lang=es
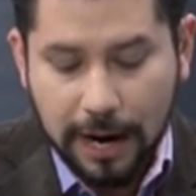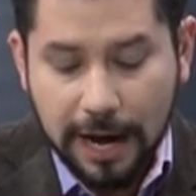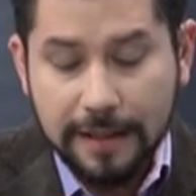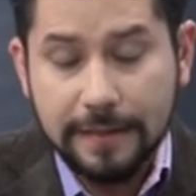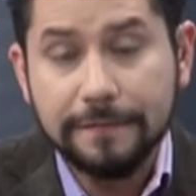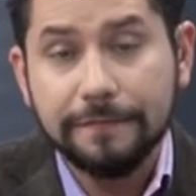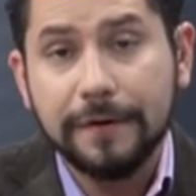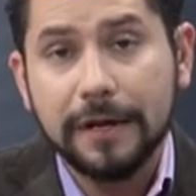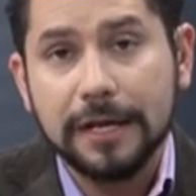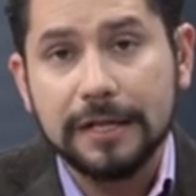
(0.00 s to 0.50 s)
a
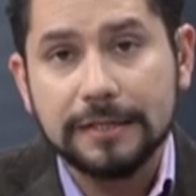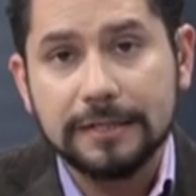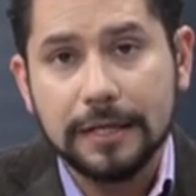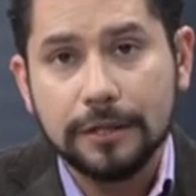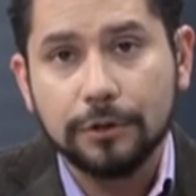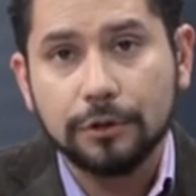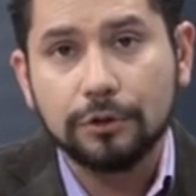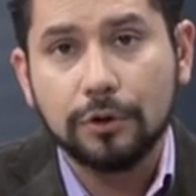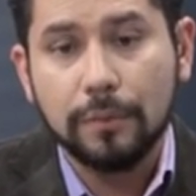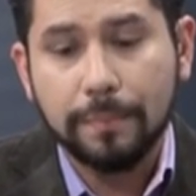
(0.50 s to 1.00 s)
diferencia
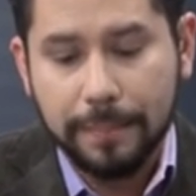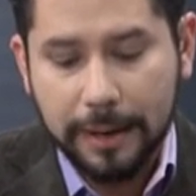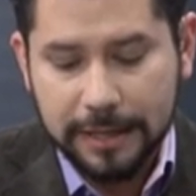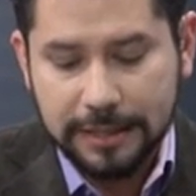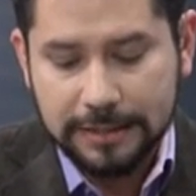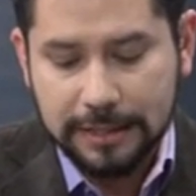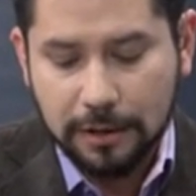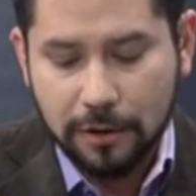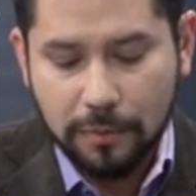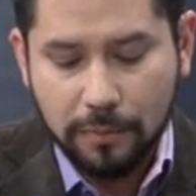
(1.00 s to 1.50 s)
de otros
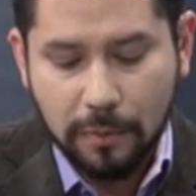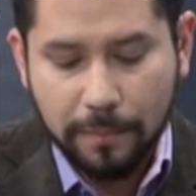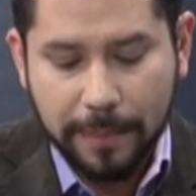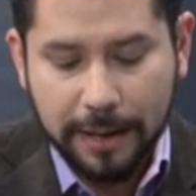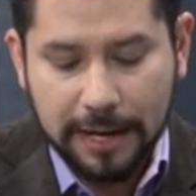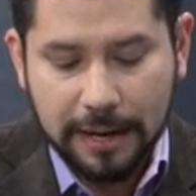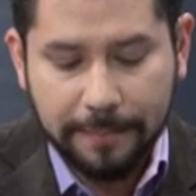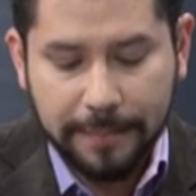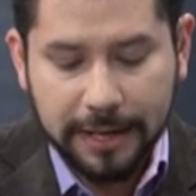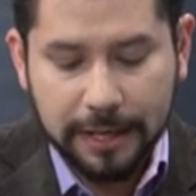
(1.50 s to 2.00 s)
países como
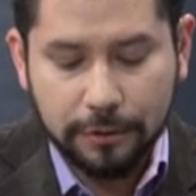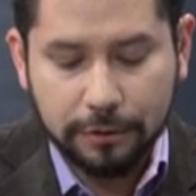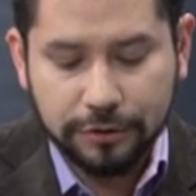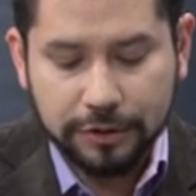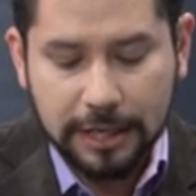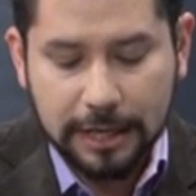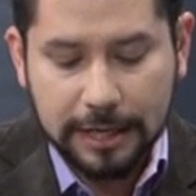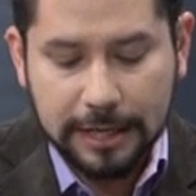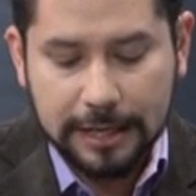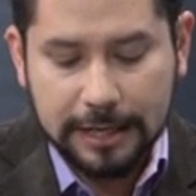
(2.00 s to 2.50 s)
Panamá y
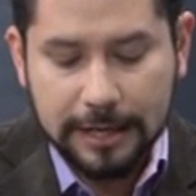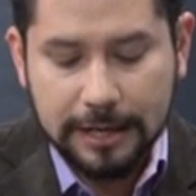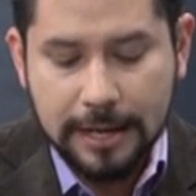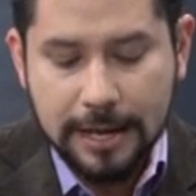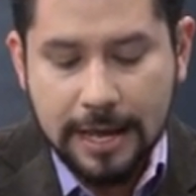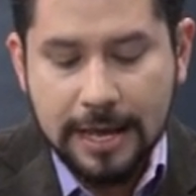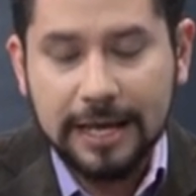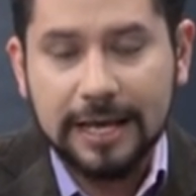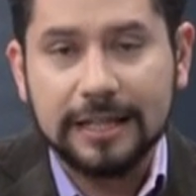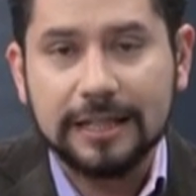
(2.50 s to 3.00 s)
Costa Rica
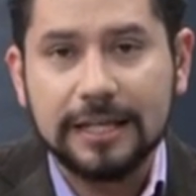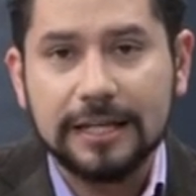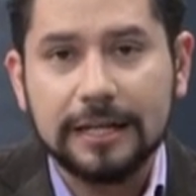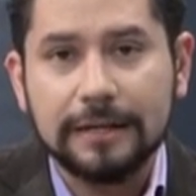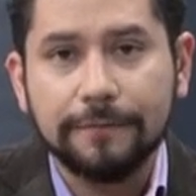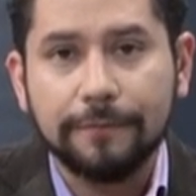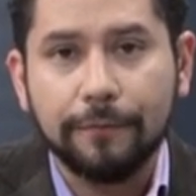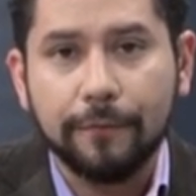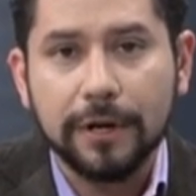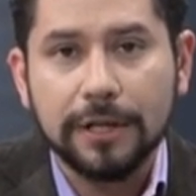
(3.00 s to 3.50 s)
que
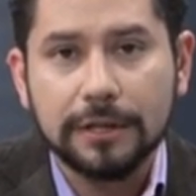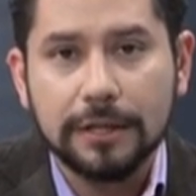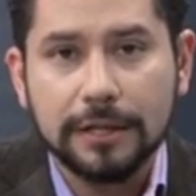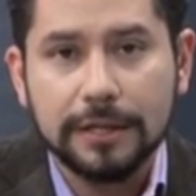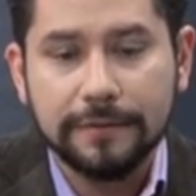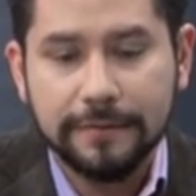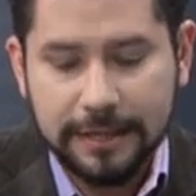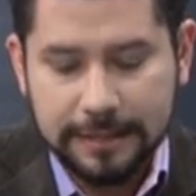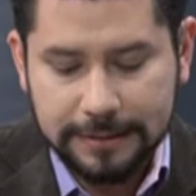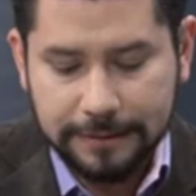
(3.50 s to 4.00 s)
tienen fuentes
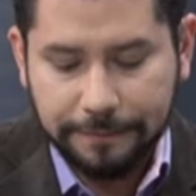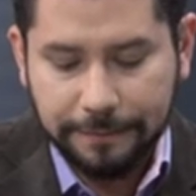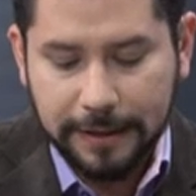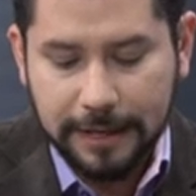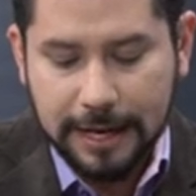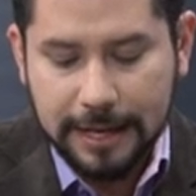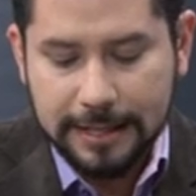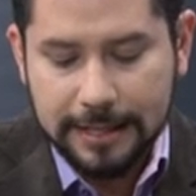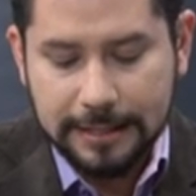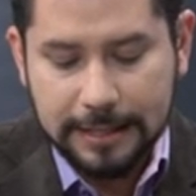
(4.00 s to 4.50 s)

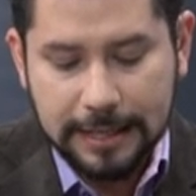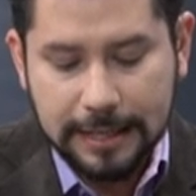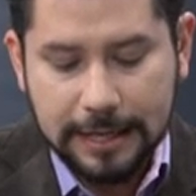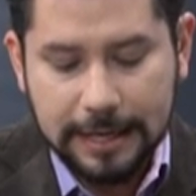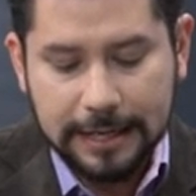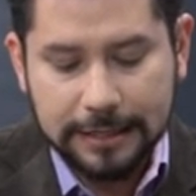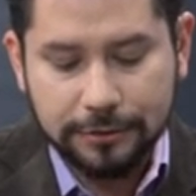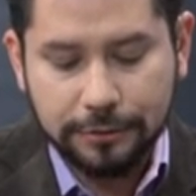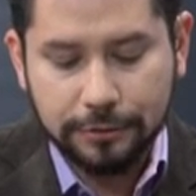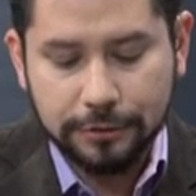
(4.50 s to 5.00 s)
diversificadas de
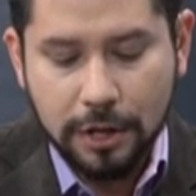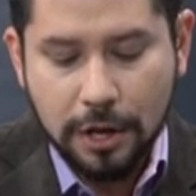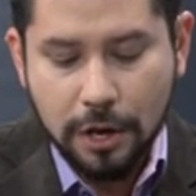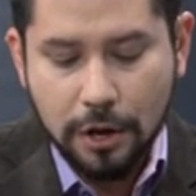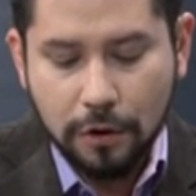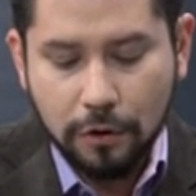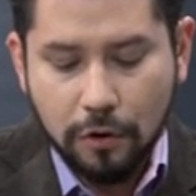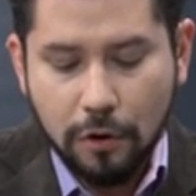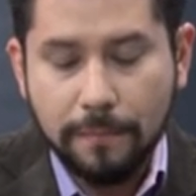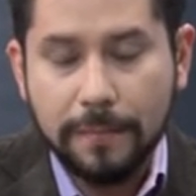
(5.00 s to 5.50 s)
ingresos
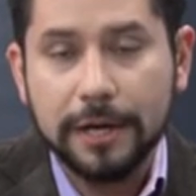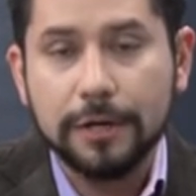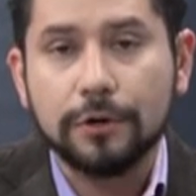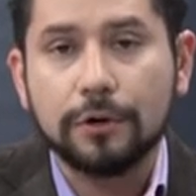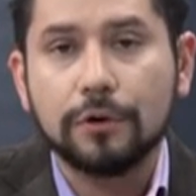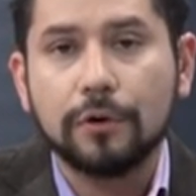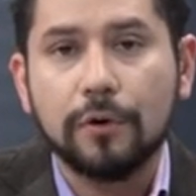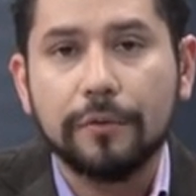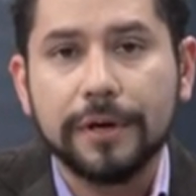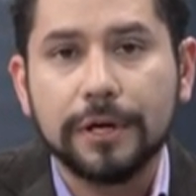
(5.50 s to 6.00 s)
con
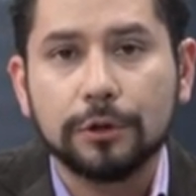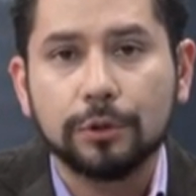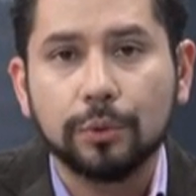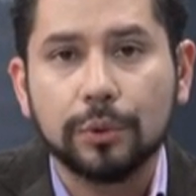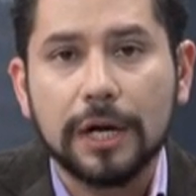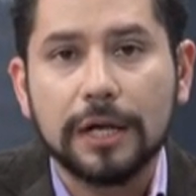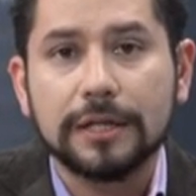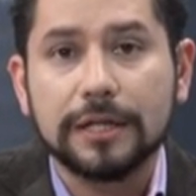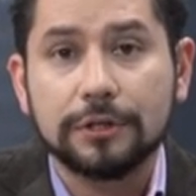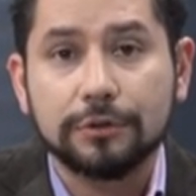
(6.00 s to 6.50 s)
mayor
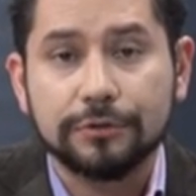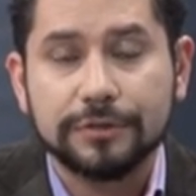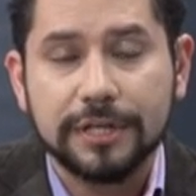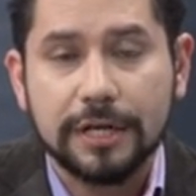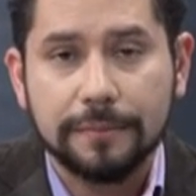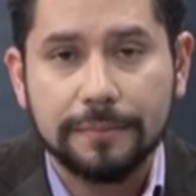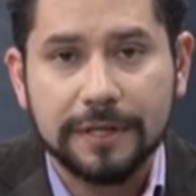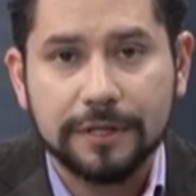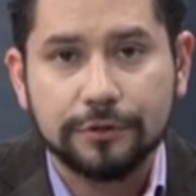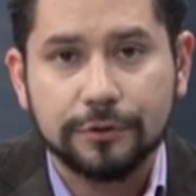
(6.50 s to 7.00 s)
cobertura de sus
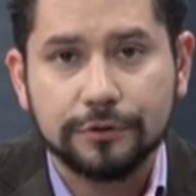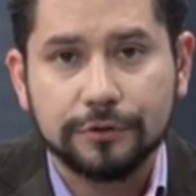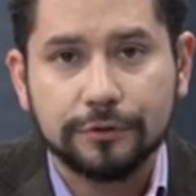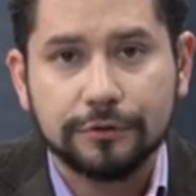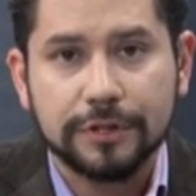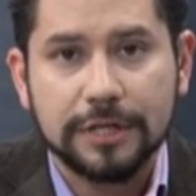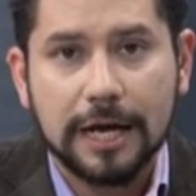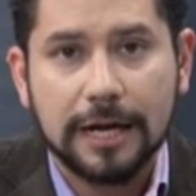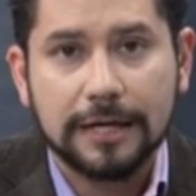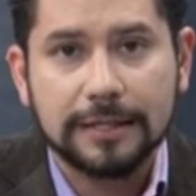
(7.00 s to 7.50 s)
servicios
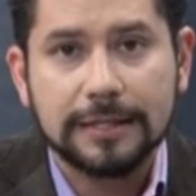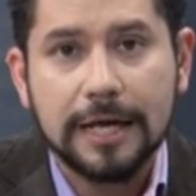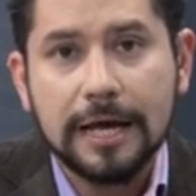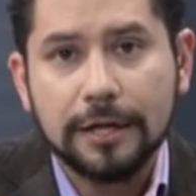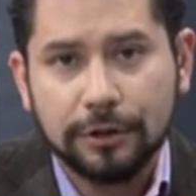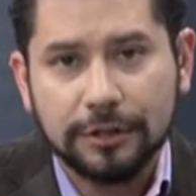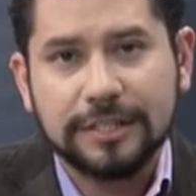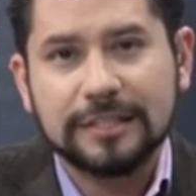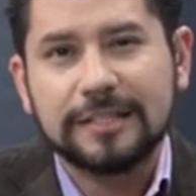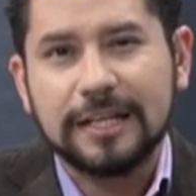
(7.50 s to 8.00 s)
sociales.
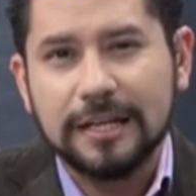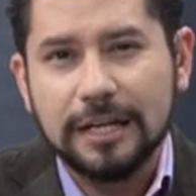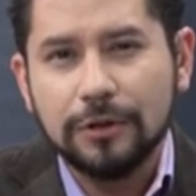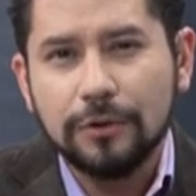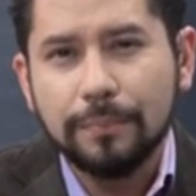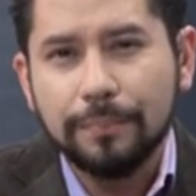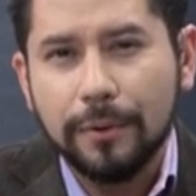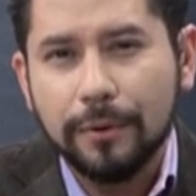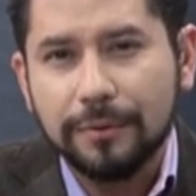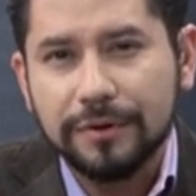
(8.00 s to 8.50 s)
Entonces, teniendo
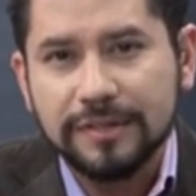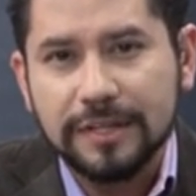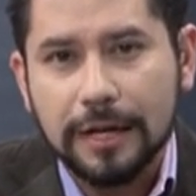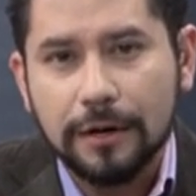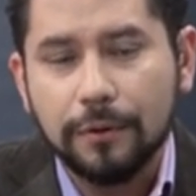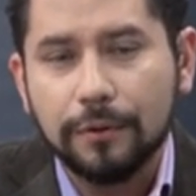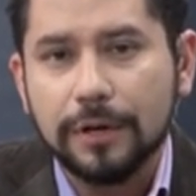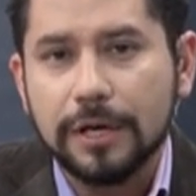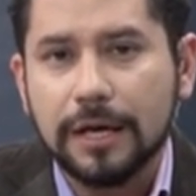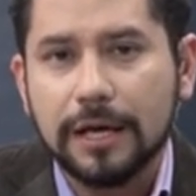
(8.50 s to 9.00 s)
un poco esta
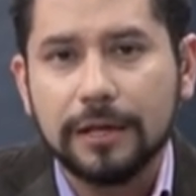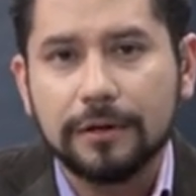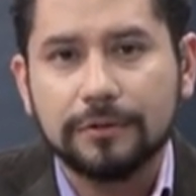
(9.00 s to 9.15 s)
lógica de